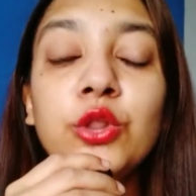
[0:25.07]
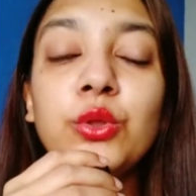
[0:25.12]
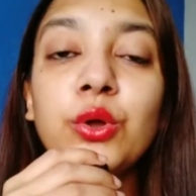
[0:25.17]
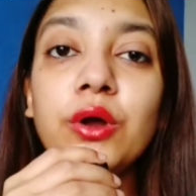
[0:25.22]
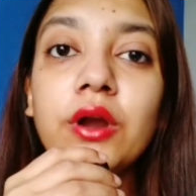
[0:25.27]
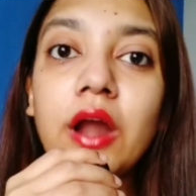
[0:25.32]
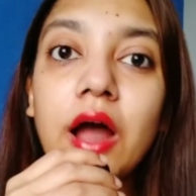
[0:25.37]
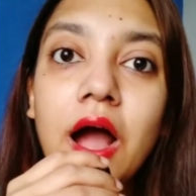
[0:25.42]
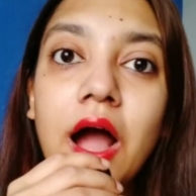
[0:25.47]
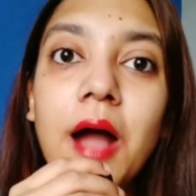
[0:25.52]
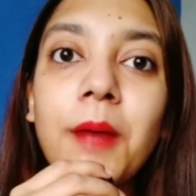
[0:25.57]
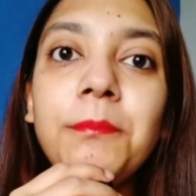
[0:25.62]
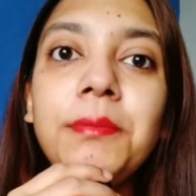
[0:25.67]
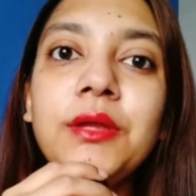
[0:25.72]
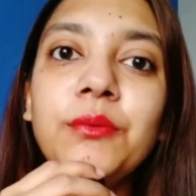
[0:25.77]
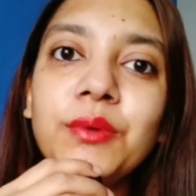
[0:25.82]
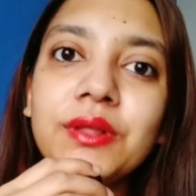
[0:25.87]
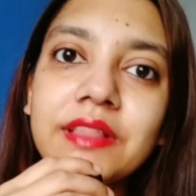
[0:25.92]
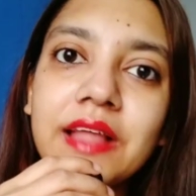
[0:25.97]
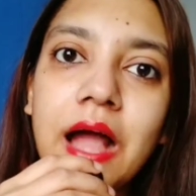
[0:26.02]
तो अगर आप
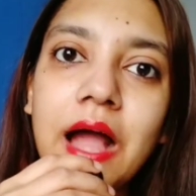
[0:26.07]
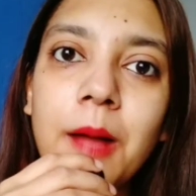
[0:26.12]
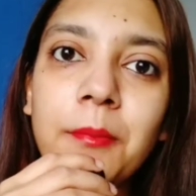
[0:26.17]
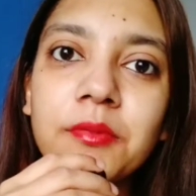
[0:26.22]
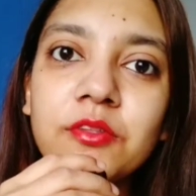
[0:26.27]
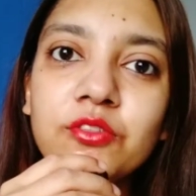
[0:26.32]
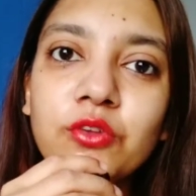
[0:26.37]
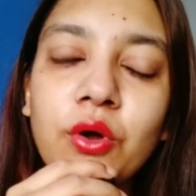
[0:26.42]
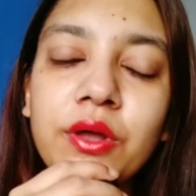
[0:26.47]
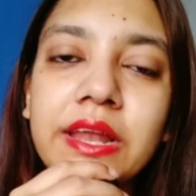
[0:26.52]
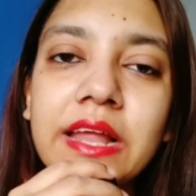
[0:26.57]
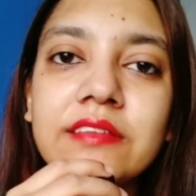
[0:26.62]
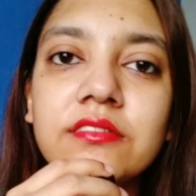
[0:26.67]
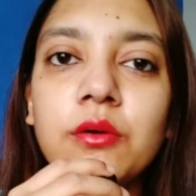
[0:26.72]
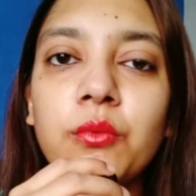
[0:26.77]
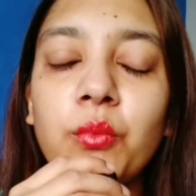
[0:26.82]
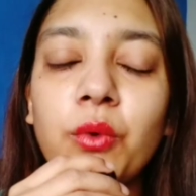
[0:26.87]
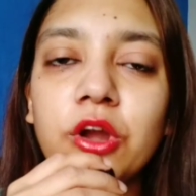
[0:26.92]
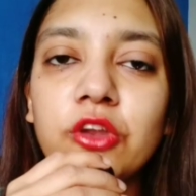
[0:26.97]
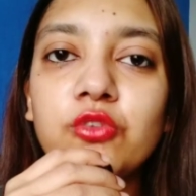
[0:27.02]
भी विद एमेजॉन एज
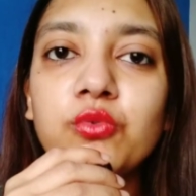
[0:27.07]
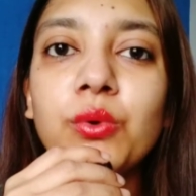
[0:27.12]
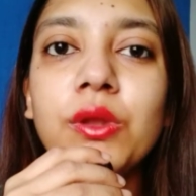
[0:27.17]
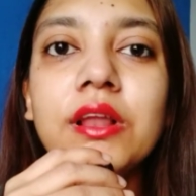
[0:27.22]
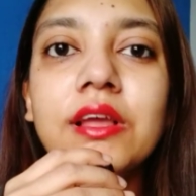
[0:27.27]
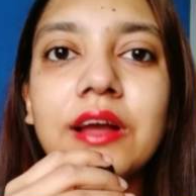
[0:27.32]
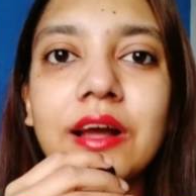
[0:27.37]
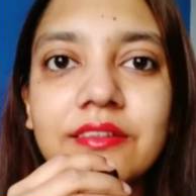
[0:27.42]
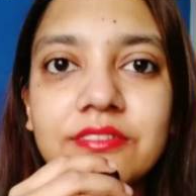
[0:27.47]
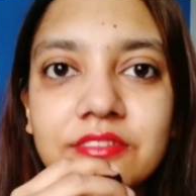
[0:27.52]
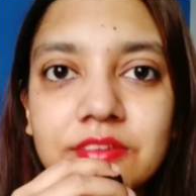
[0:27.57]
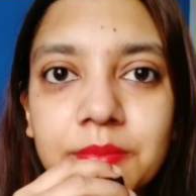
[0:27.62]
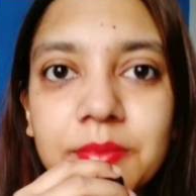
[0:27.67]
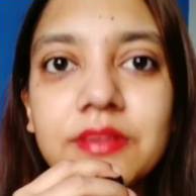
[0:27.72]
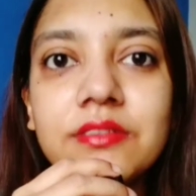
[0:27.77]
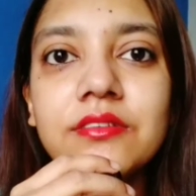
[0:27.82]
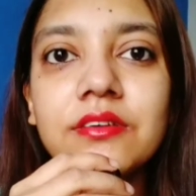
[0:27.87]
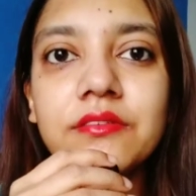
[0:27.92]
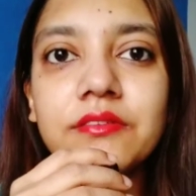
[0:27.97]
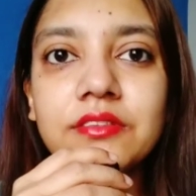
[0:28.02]
अ वर्चुअल
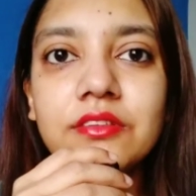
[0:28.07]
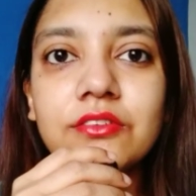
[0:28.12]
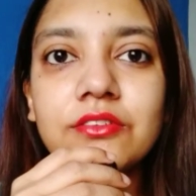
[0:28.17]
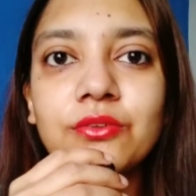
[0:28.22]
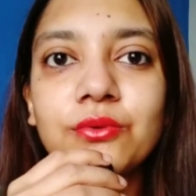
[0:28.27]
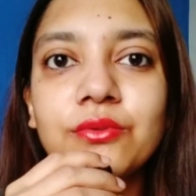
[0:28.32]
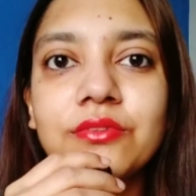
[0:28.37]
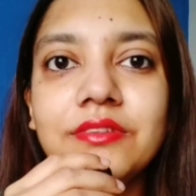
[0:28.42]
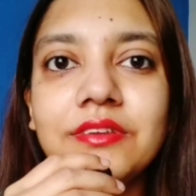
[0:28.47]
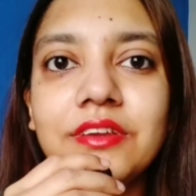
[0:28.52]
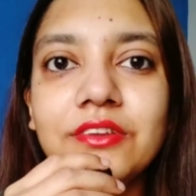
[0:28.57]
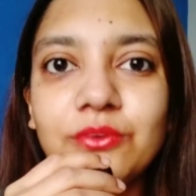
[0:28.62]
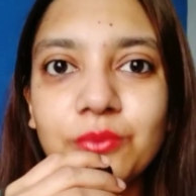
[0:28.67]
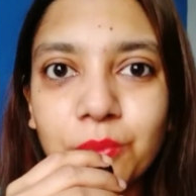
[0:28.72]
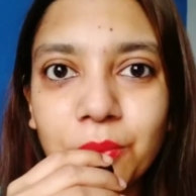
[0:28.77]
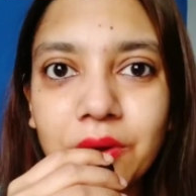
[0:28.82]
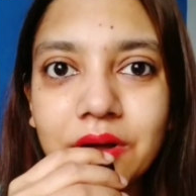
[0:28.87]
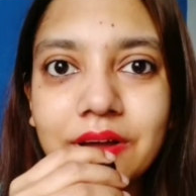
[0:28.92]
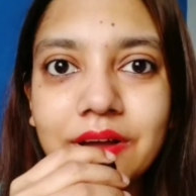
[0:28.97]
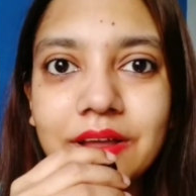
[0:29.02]
कस्टमर सर्विस एसोसिएट
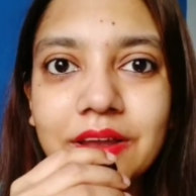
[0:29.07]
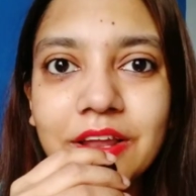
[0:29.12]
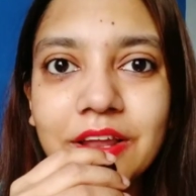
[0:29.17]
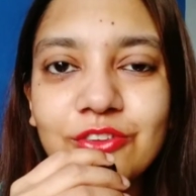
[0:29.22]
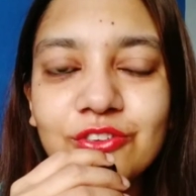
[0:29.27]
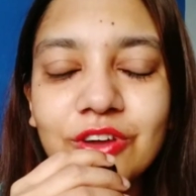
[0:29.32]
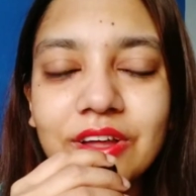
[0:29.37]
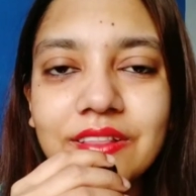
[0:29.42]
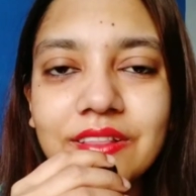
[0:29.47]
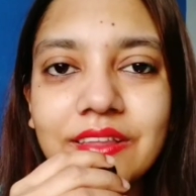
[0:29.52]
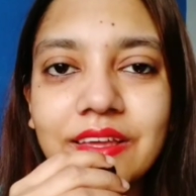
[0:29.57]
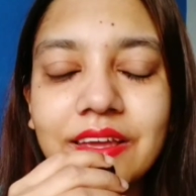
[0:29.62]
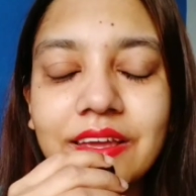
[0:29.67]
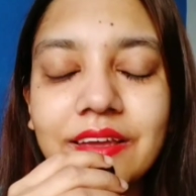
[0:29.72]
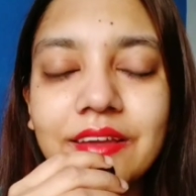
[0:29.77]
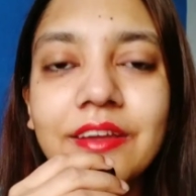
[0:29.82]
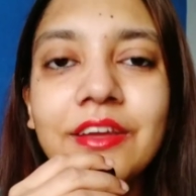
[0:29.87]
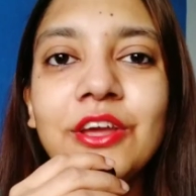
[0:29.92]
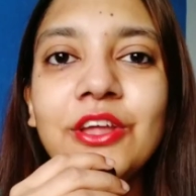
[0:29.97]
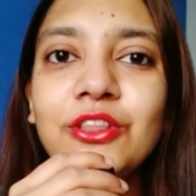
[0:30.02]
वर्क करना चाहते
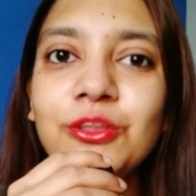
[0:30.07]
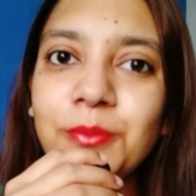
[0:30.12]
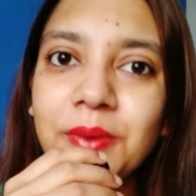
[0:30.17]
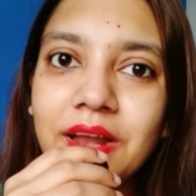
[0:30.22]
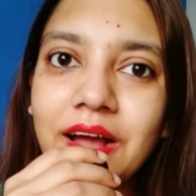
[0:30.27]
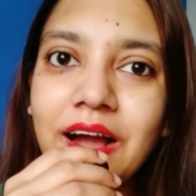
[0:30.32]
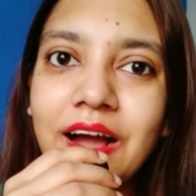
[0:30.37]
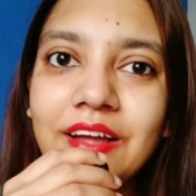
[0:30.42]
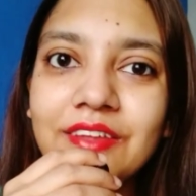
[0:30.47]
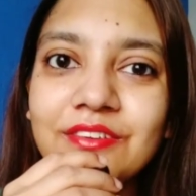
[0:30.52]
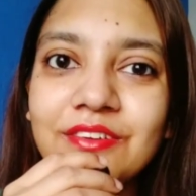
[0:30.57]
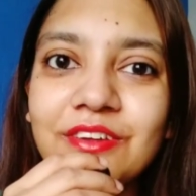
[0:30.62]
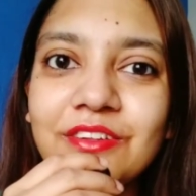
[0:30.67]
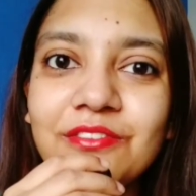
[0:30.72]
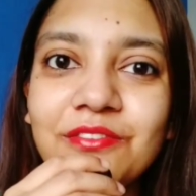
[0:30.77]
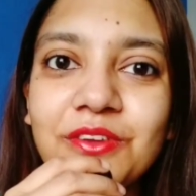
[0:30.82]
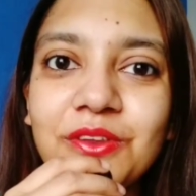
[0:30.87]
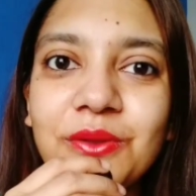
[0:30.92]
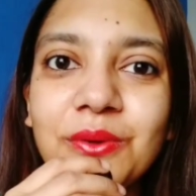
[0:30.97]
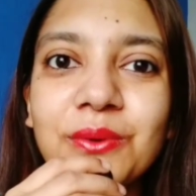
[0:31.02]
हैं तो मेरे आज के
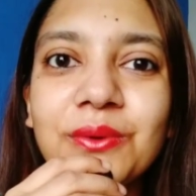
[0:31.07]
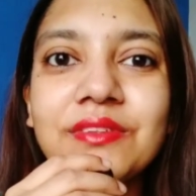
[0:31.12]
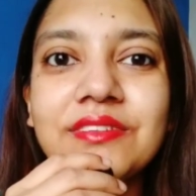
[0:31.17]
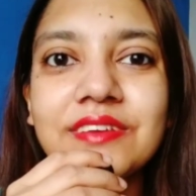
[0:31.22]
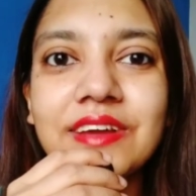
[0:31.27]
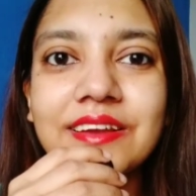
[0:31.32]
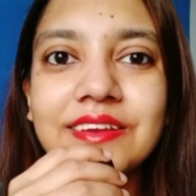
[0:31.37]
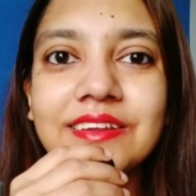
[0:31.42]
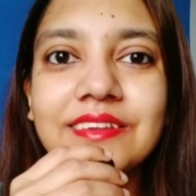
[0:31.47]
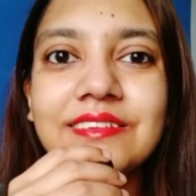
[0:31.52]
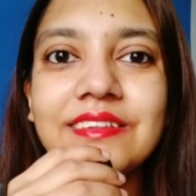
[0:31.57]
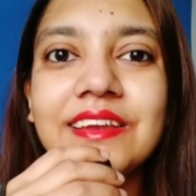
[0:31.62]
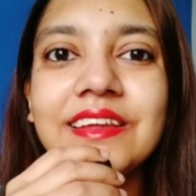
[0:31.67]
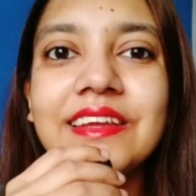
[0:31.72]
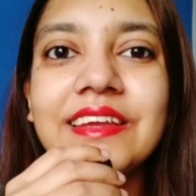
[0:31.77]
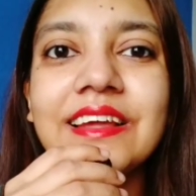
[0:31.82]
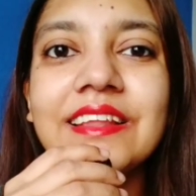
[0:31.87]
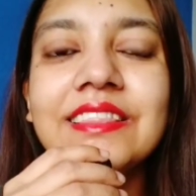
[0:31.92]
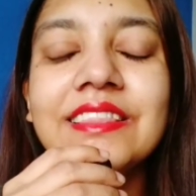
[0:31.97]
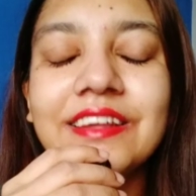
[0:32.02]
इस वीडियो को स्टार्टिंग से
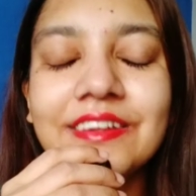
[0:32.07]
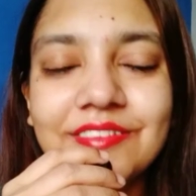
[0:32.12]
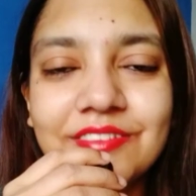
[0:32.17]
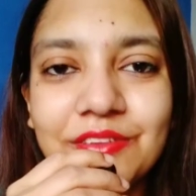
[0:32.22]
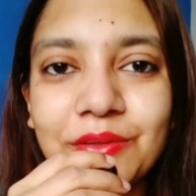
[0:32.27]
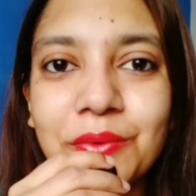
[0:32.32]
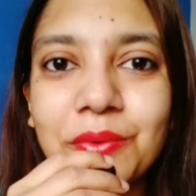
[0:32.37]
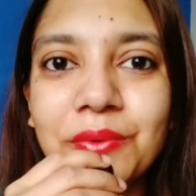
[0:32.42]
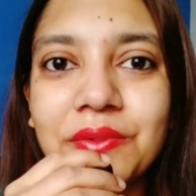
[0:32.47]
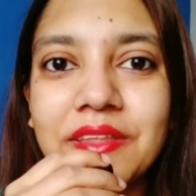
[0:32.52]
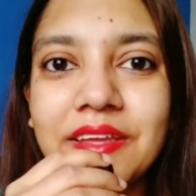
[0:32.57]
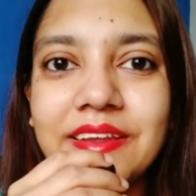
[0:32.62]
लेकर अंत तक जरूर